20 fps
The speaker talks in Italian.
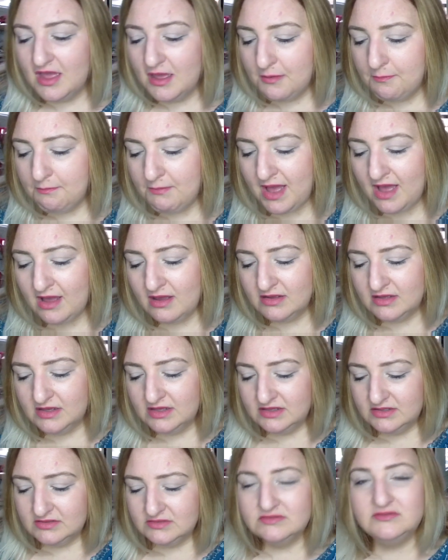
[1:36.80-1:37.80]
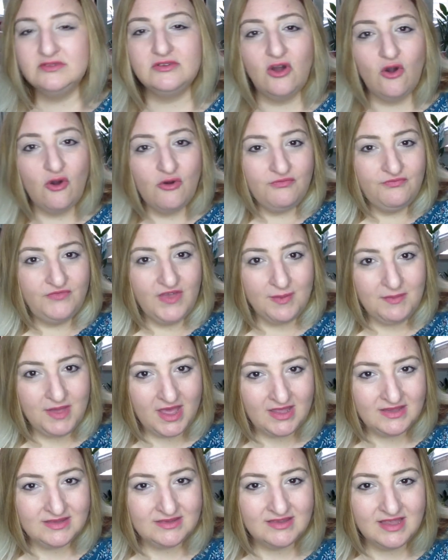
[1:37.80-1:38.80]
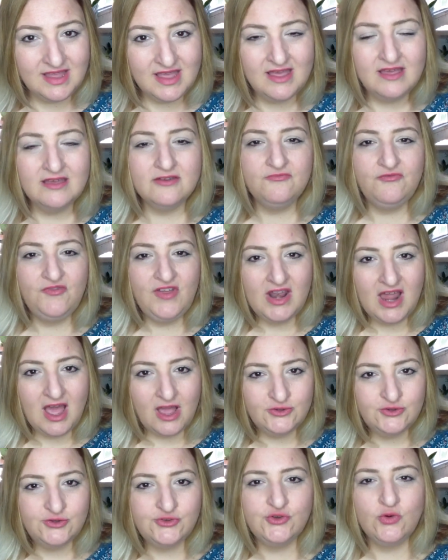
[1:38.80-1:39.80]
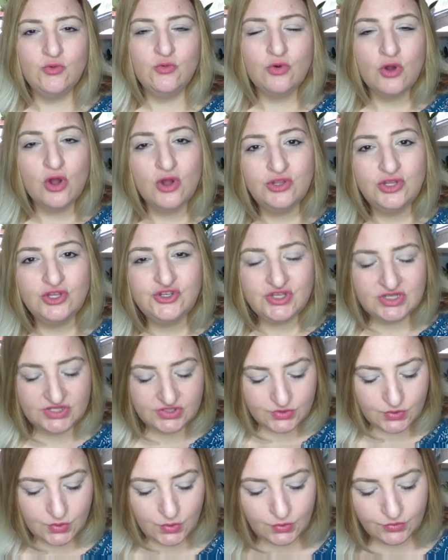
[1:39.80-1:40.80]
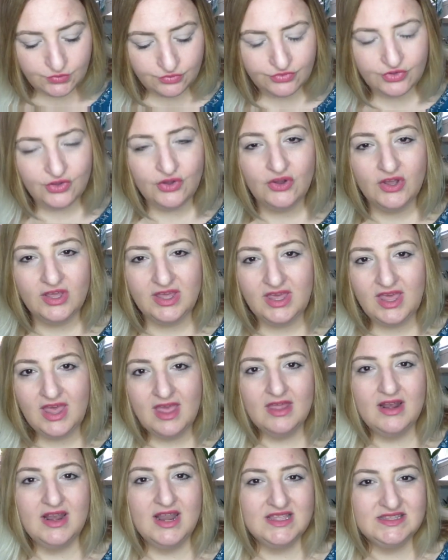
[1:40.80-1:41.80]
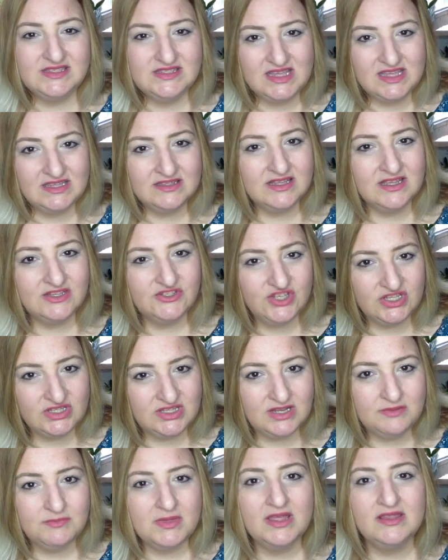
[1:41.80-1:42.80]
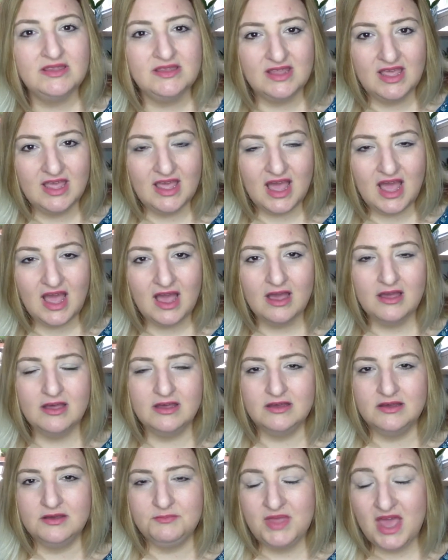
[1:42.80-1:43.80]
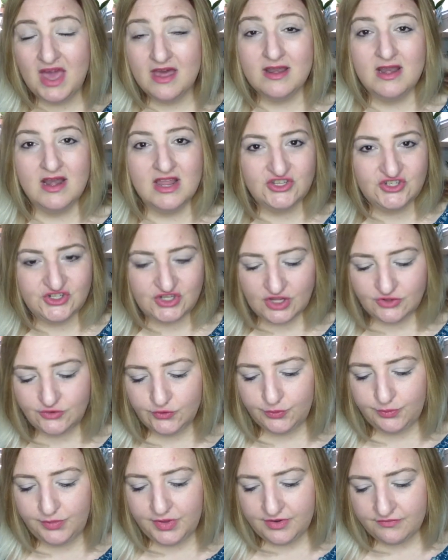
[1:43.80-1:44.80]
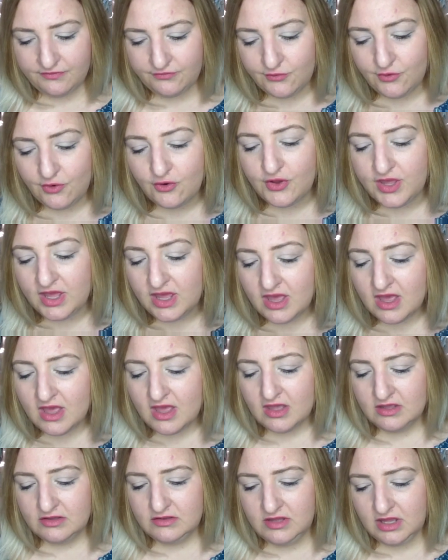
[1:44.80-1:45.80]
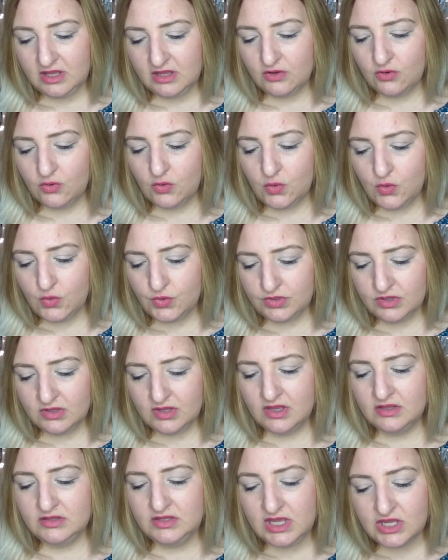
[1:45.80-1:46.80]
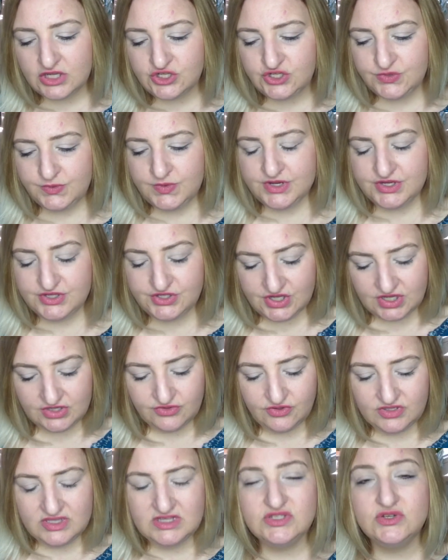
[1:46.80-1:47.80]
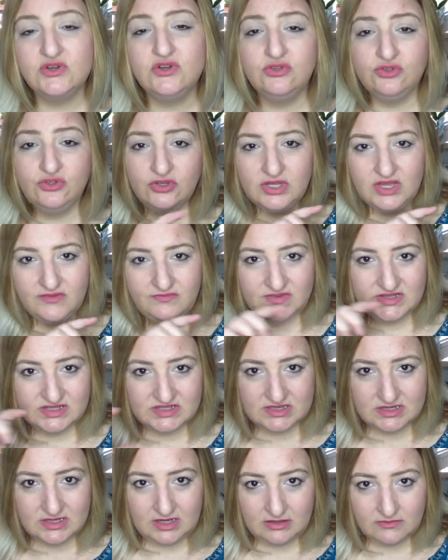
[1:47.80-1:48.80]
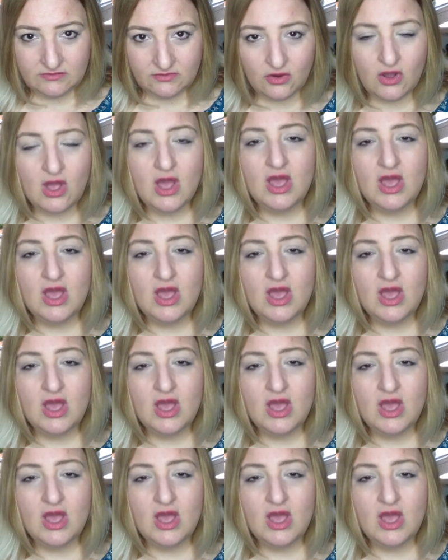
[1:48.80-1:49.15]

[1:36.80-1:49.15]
ma ovviamente vi lascio un codice sconto che l'azienda gentilmente ha, eh, mi ha rilasciato per voi di un 10% di sconto che vi scrivo